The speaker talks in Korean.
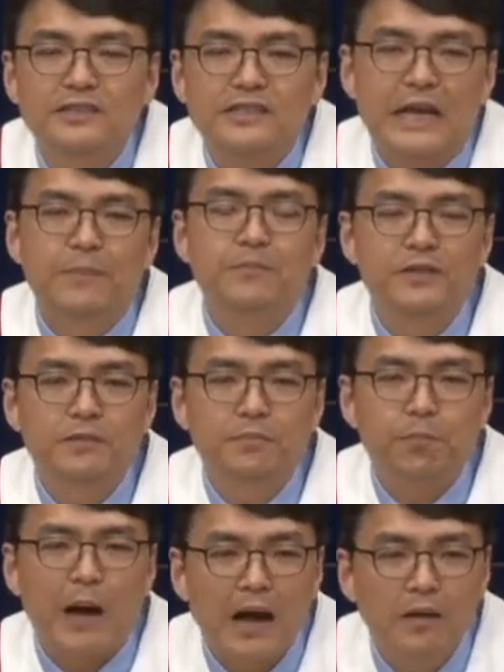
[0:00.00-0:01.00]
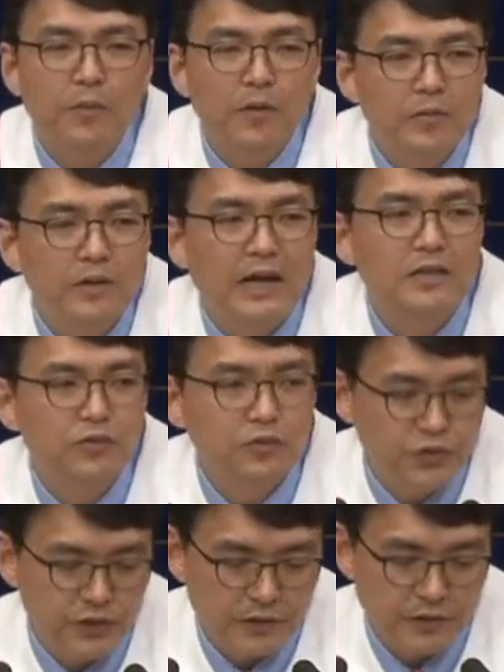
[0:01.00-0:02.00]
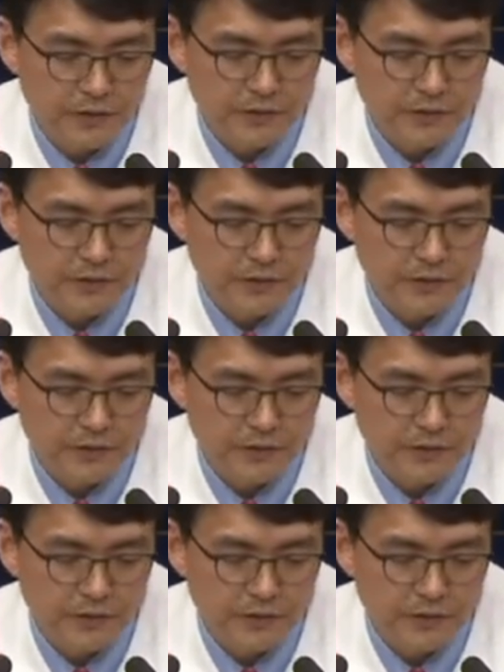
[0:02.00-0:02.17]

잡는 방법을 알려주신 거예요.